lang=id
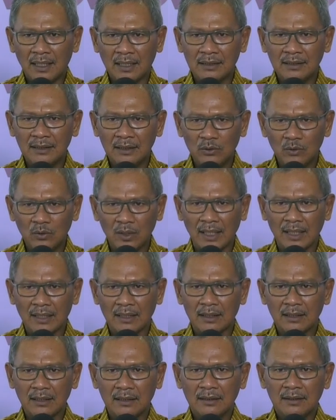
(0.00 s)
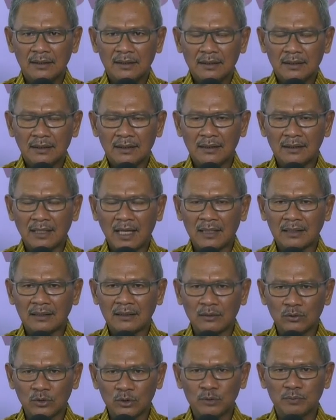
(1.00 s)
agar di luar
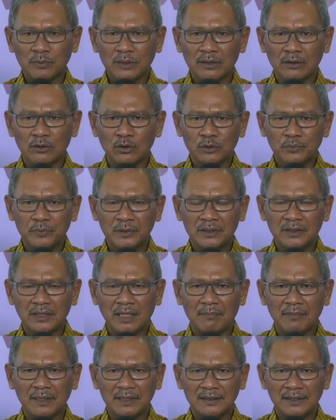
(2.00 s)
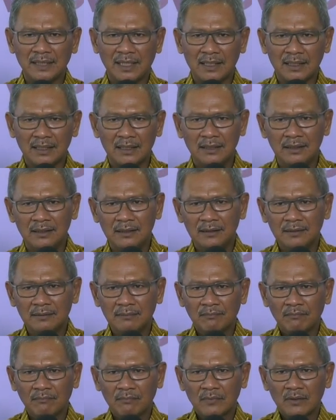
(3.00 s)
kita terus-menerus bisa
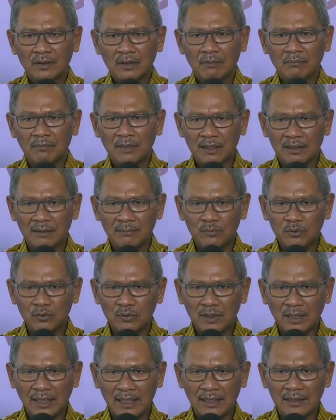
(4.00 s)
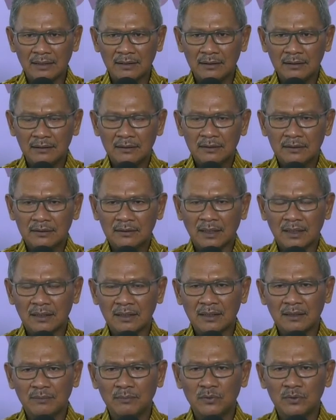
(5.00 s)
mencari menemukan
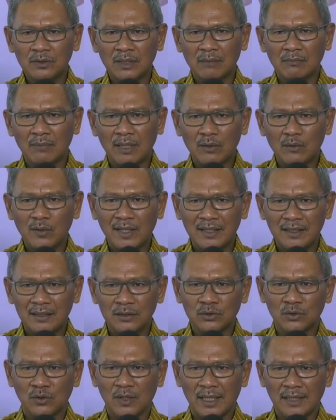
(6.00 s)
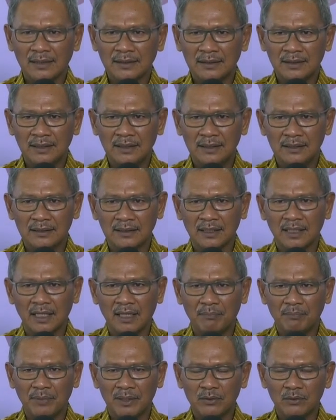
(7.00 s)
dan kemudian melakukan isolasi
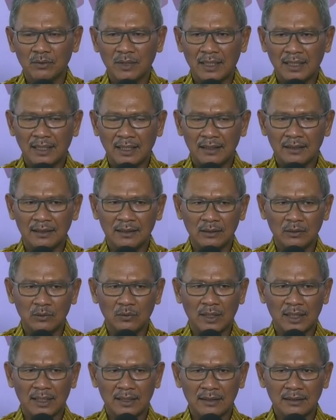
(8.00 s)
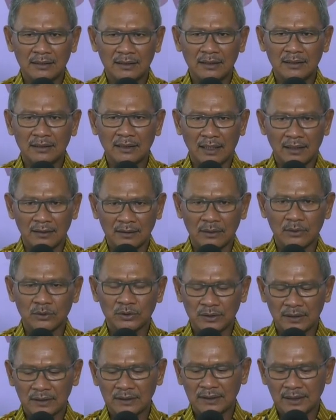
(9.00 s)
sehingga penularan di luar
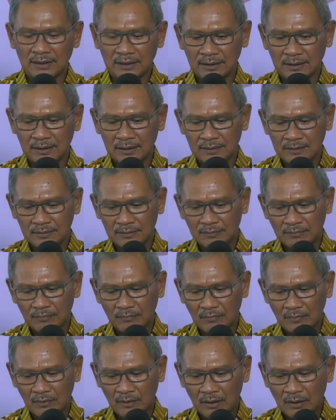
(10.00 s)
tidak terus terjadi.